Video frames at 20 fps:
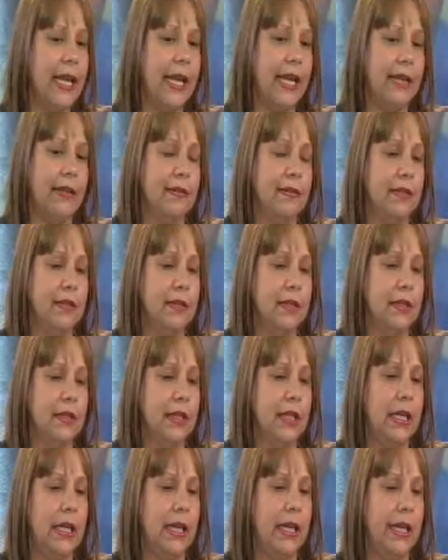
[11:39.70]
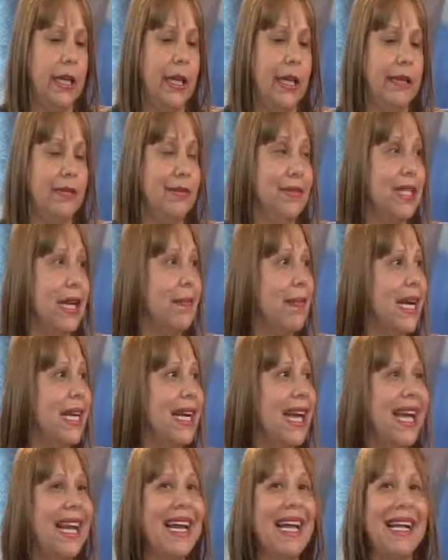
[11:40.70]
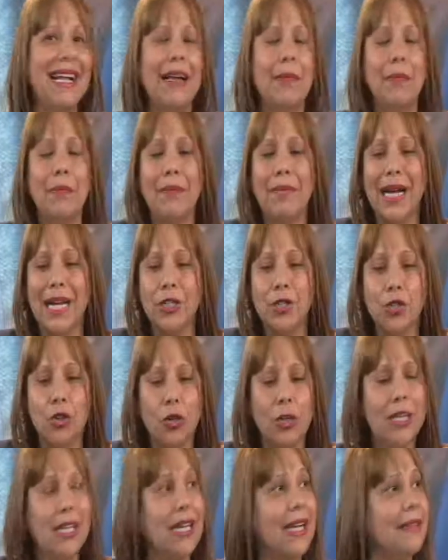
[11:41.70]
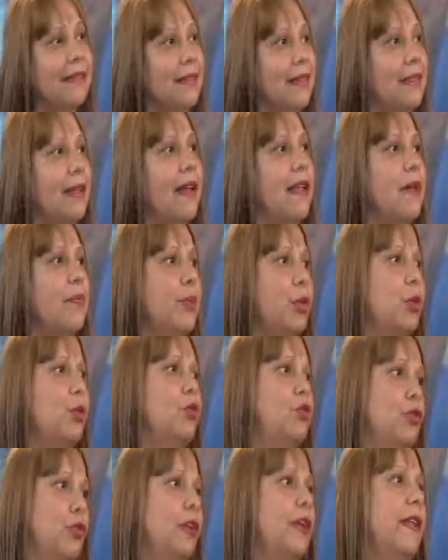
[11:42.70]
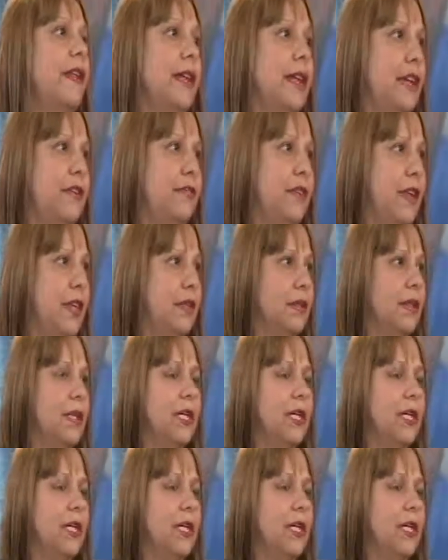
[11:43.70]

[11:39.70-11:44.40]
en en llamar a la mayor cantidad de productores de café,